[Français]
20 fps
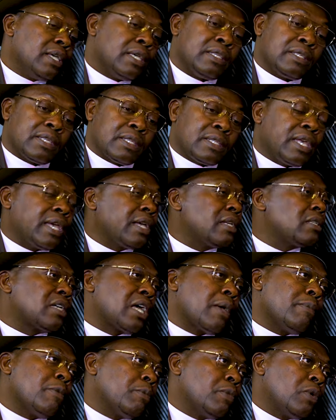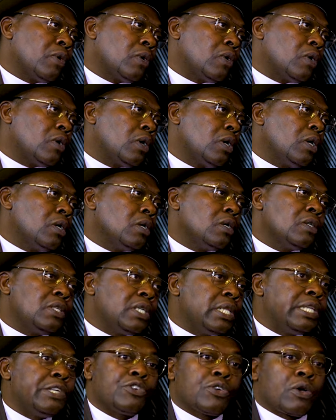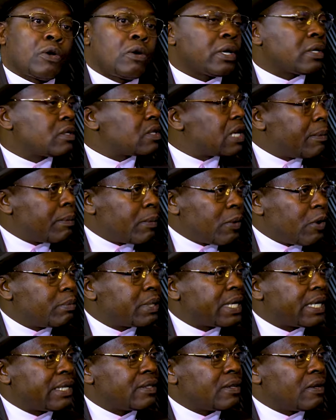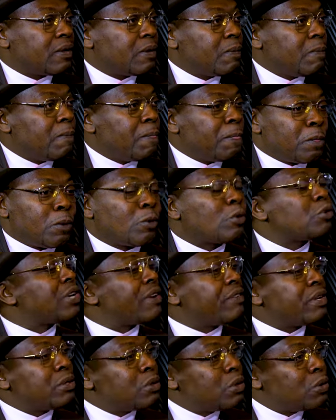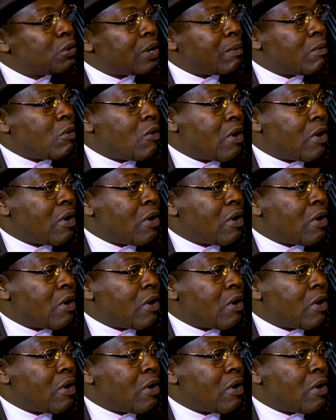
ils étaient extrêmement diligents, extrêmement présents. Donc j'avais de l'eau à